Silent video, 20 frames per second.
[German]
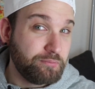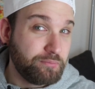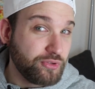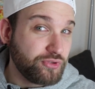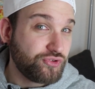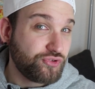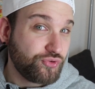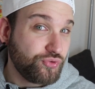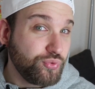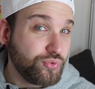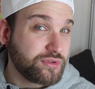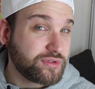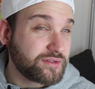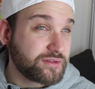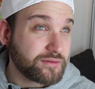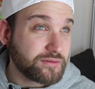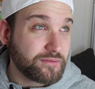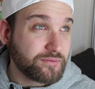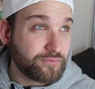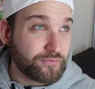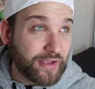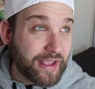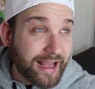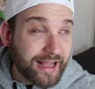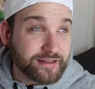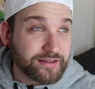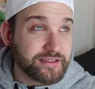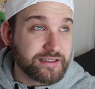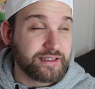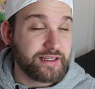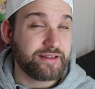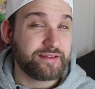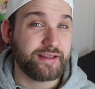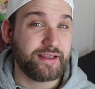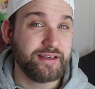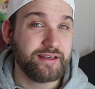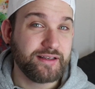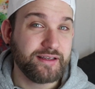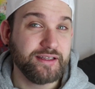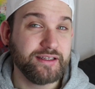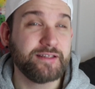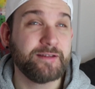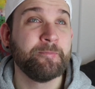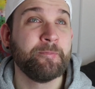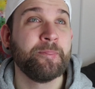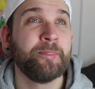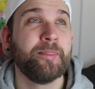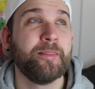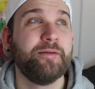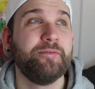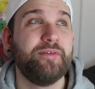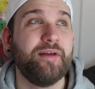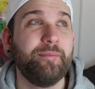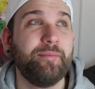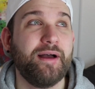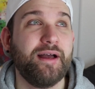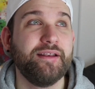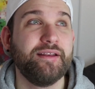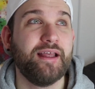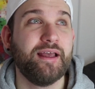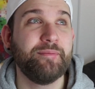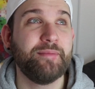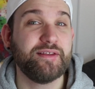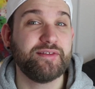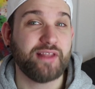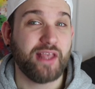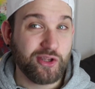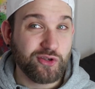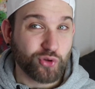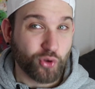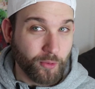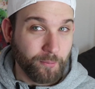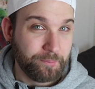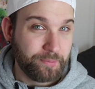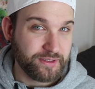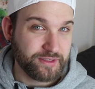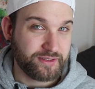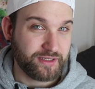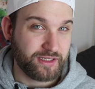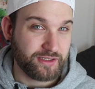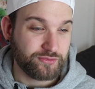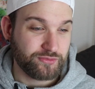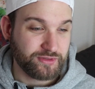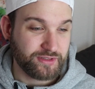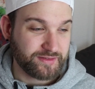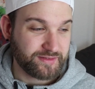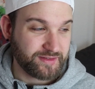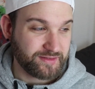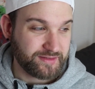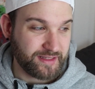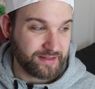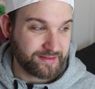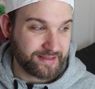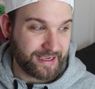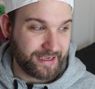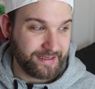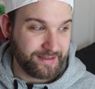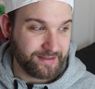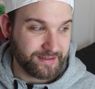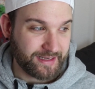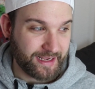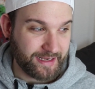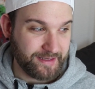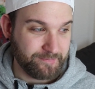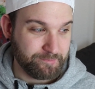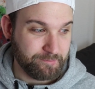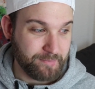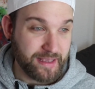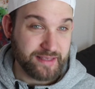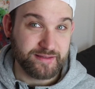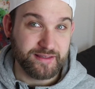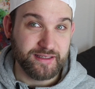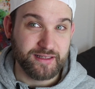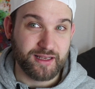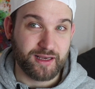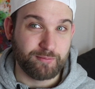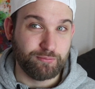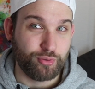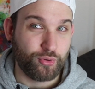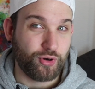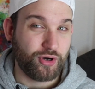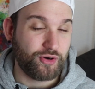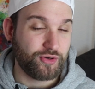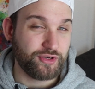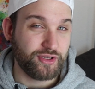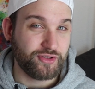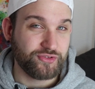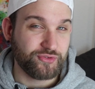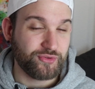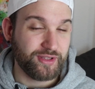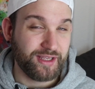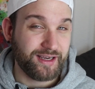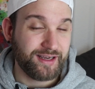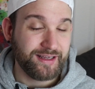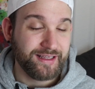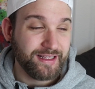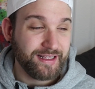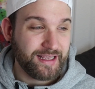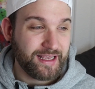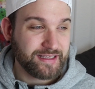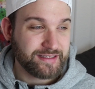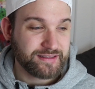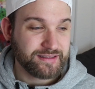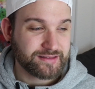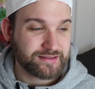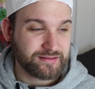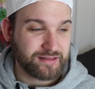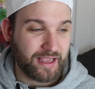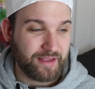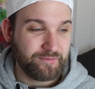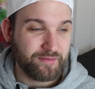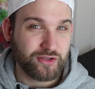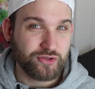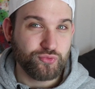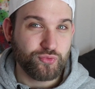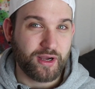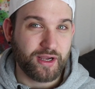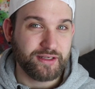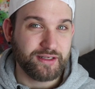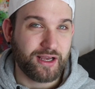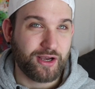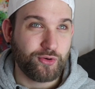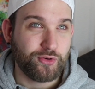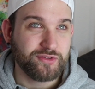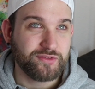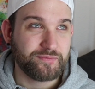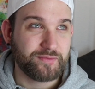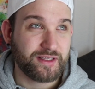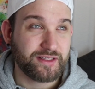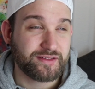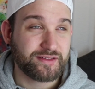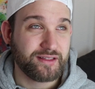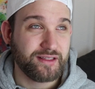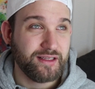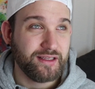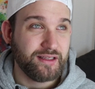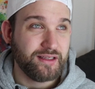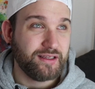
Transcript: bezugsfertig letztendlich wenn man ähm, es entrümpelt hat. Und es ist jetzt kein, kein Messi-Labor oder so, ja. Es ist einfach nur ein Haus, was,